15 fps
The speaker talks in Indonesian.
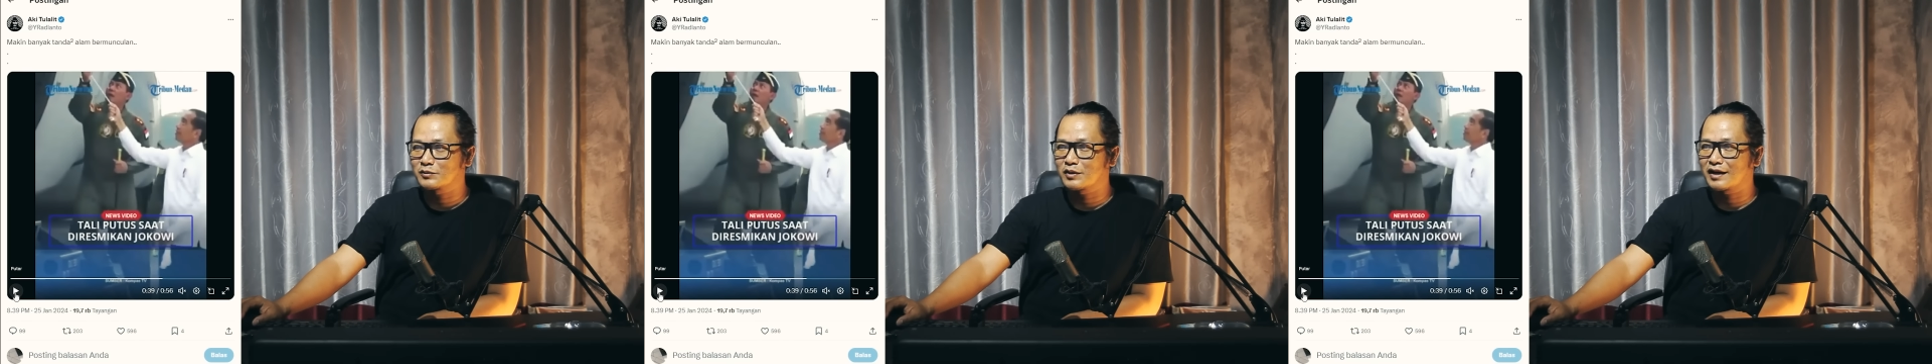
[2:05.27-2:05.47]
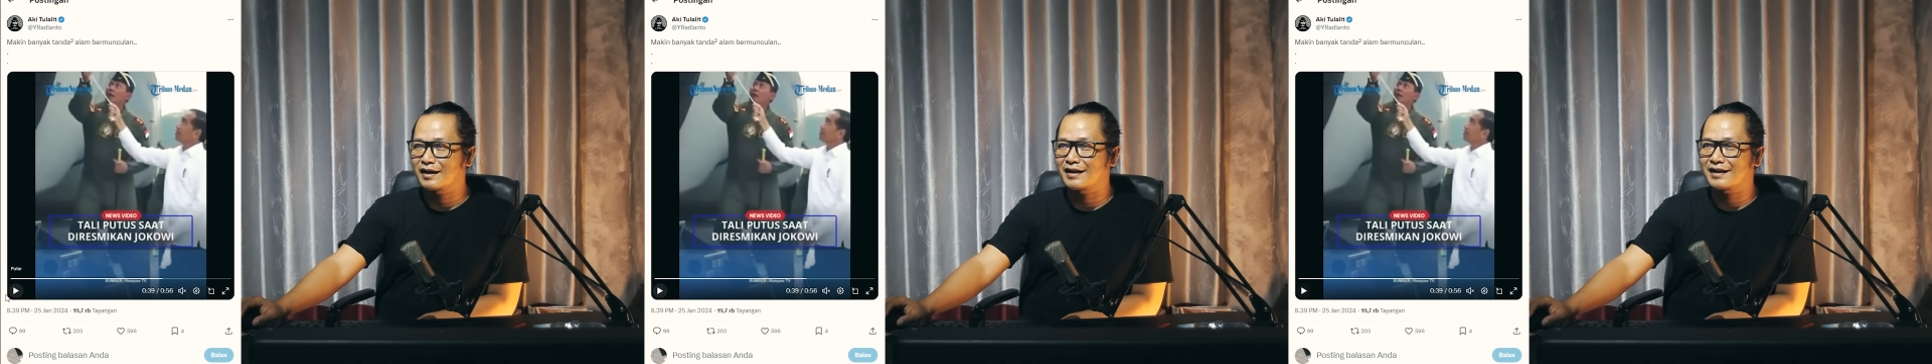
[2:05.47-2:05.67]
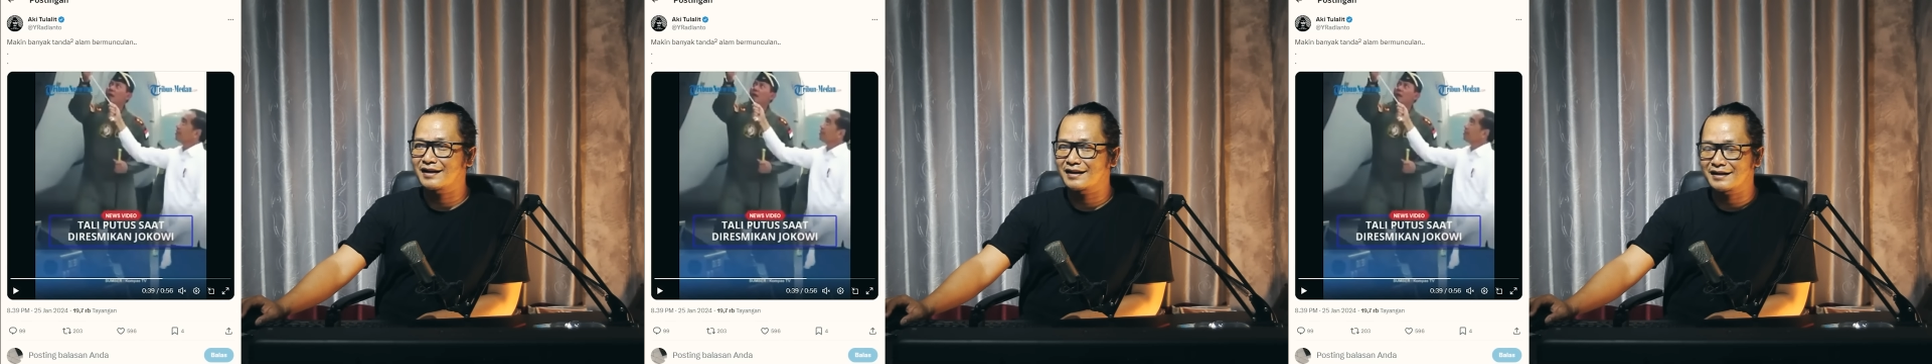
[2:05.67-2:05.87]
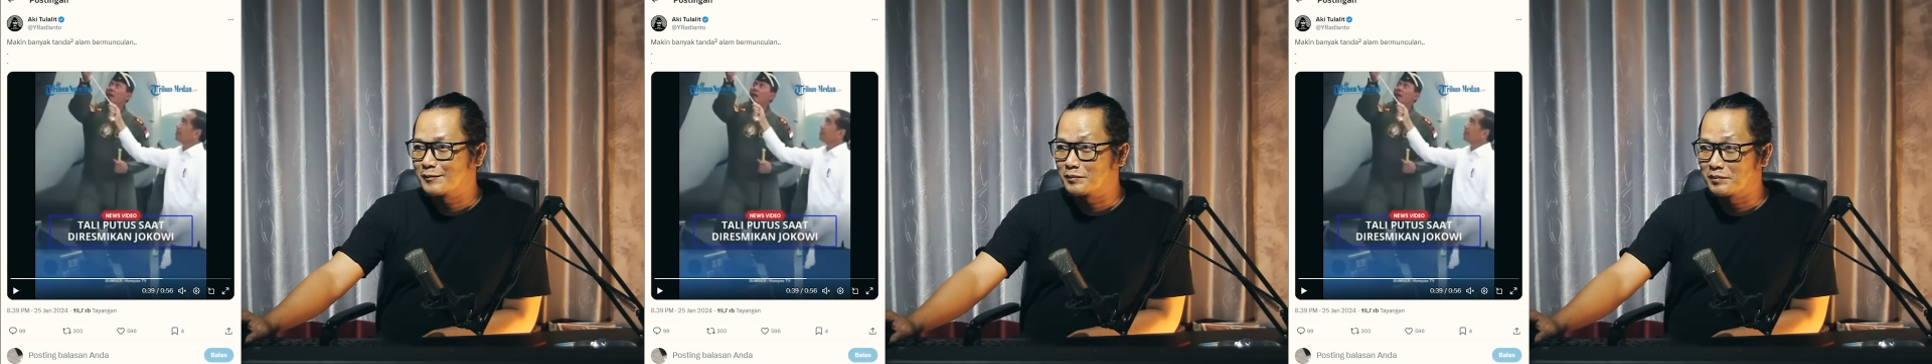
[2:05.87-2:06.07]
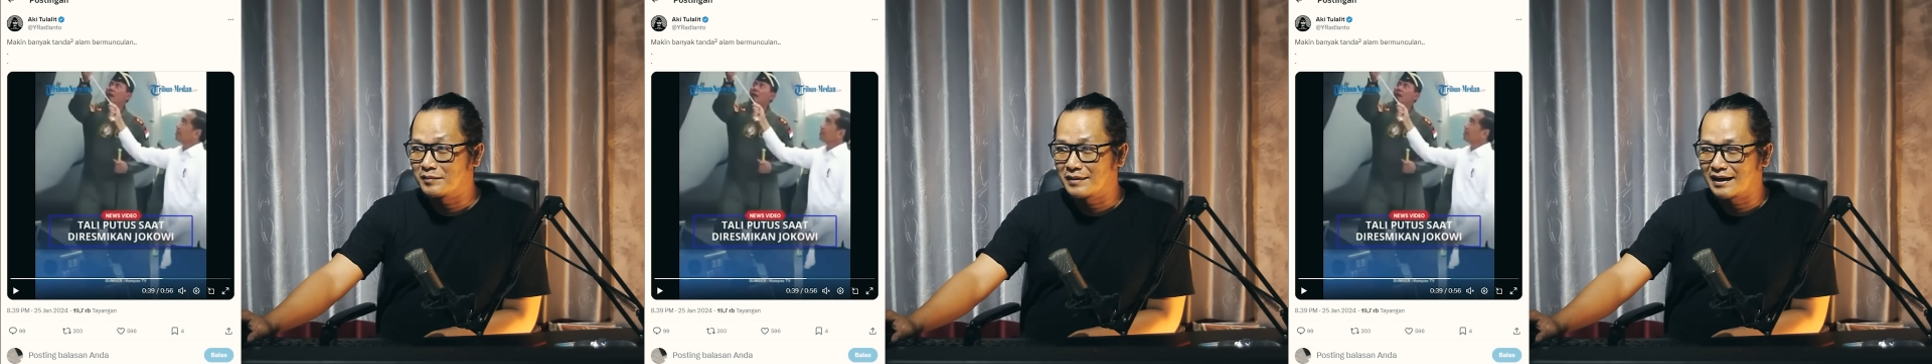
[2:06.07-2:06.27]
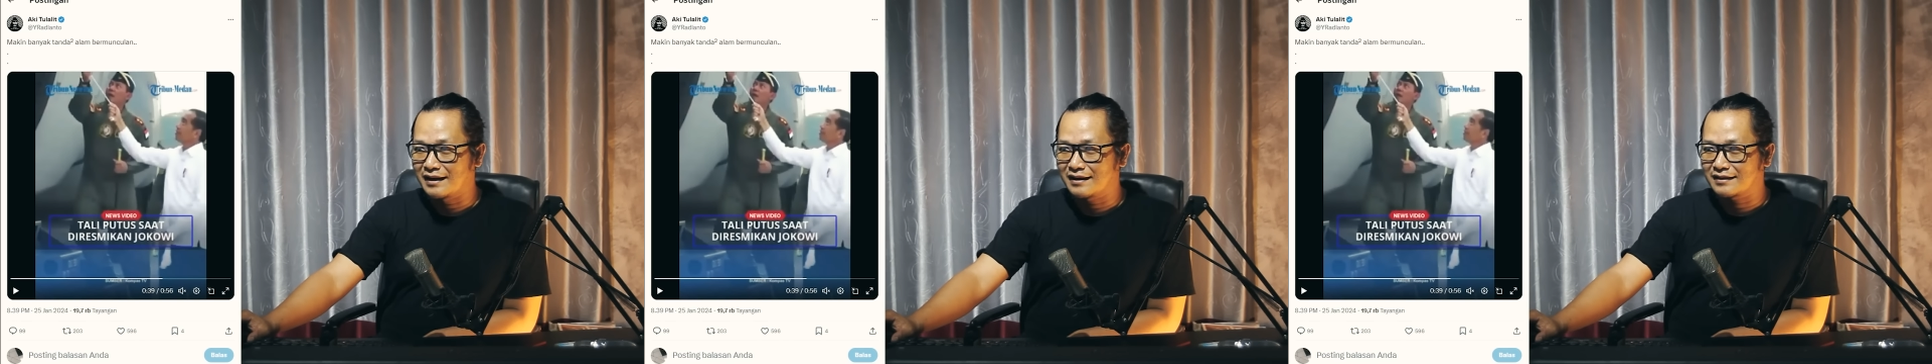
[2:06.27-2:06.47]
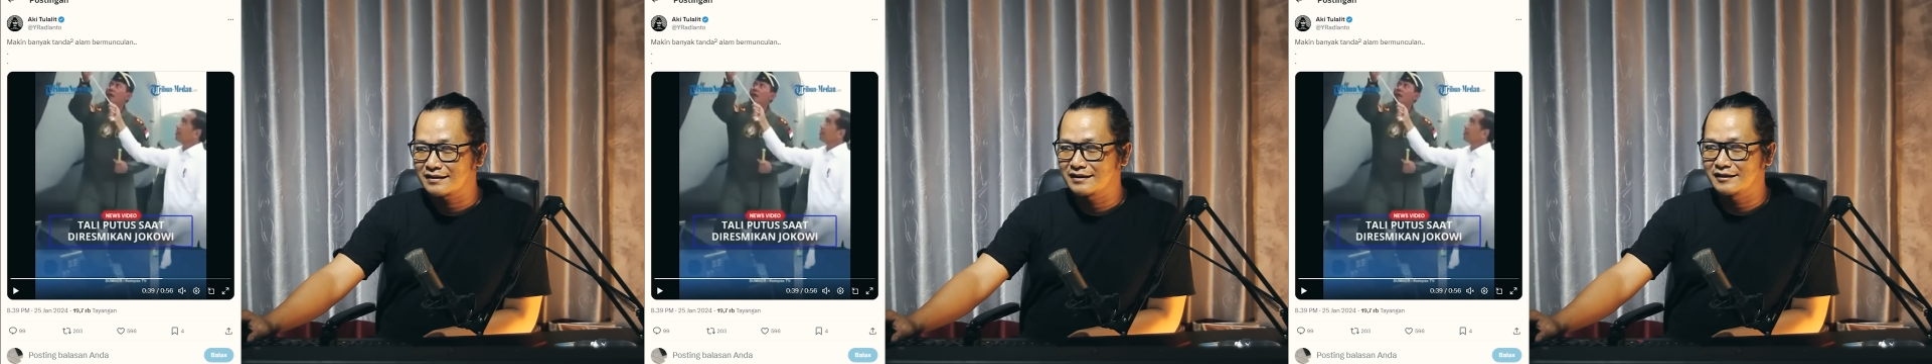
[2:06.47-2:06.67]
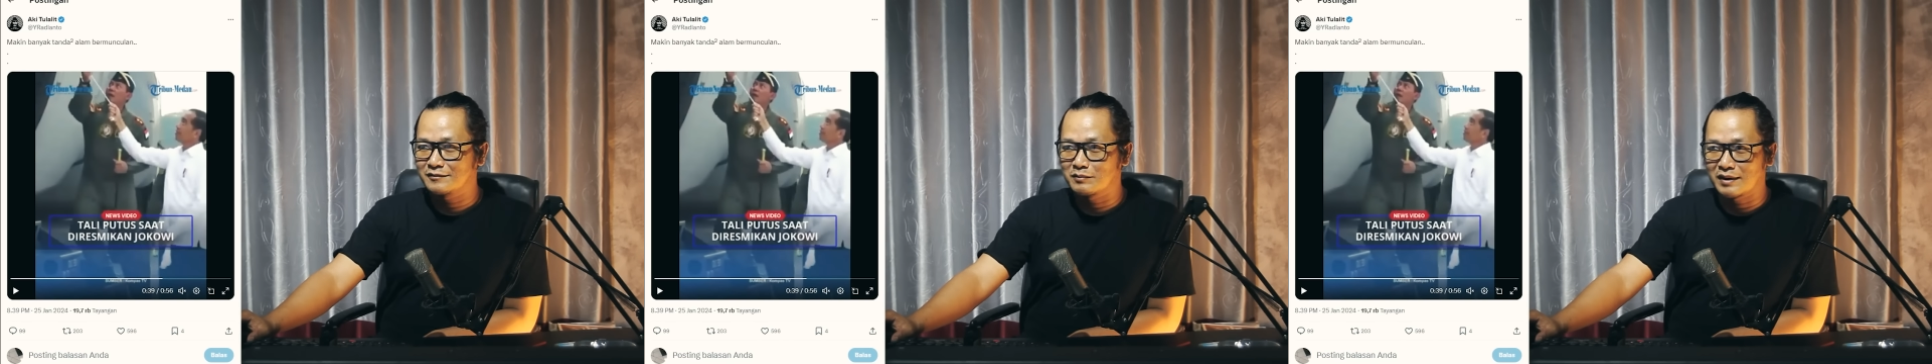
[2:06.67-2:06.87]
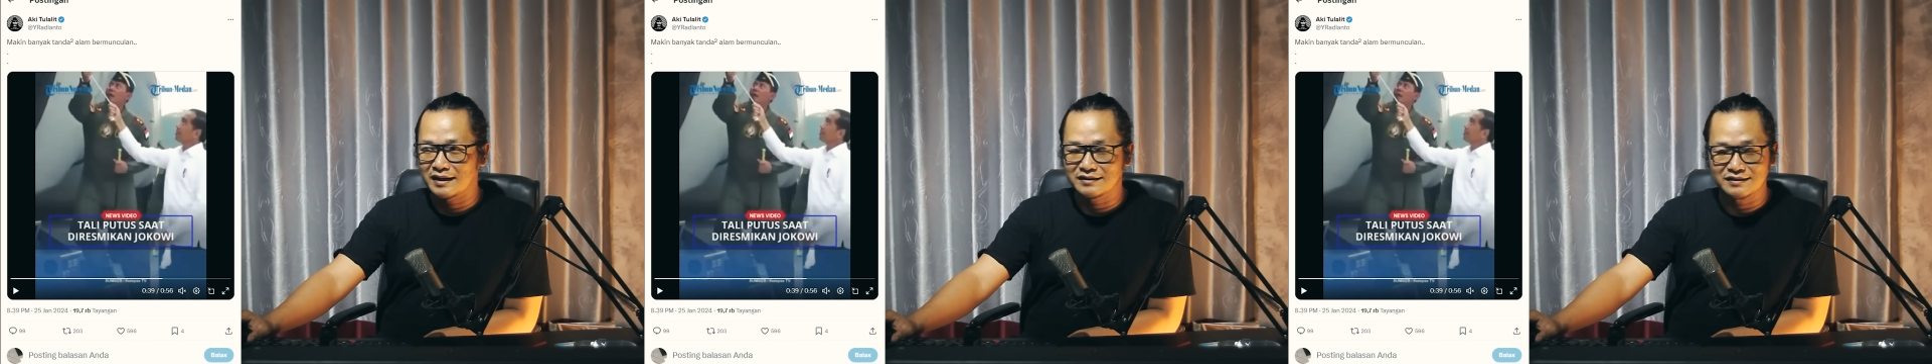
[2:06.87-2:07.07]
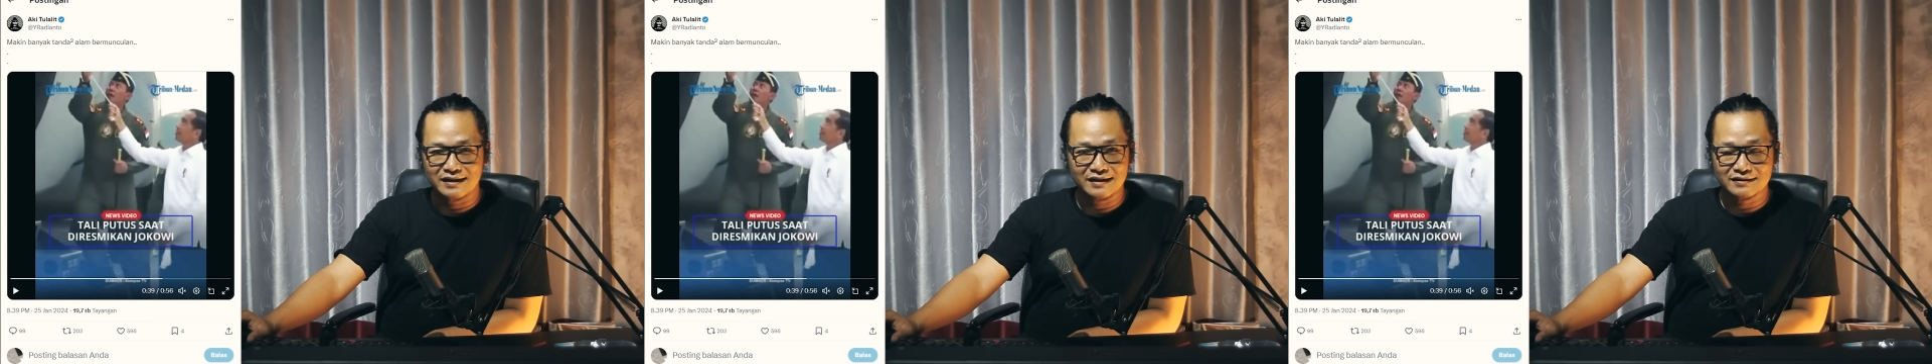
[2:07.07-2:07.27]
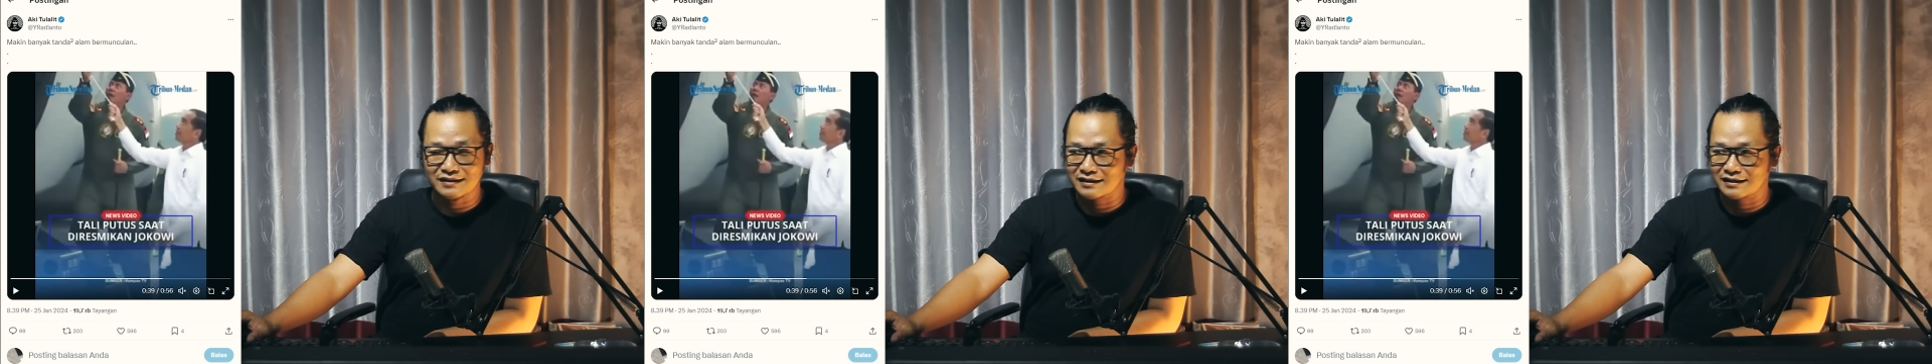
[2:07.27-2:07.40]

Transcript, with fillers: Wah, makin banyak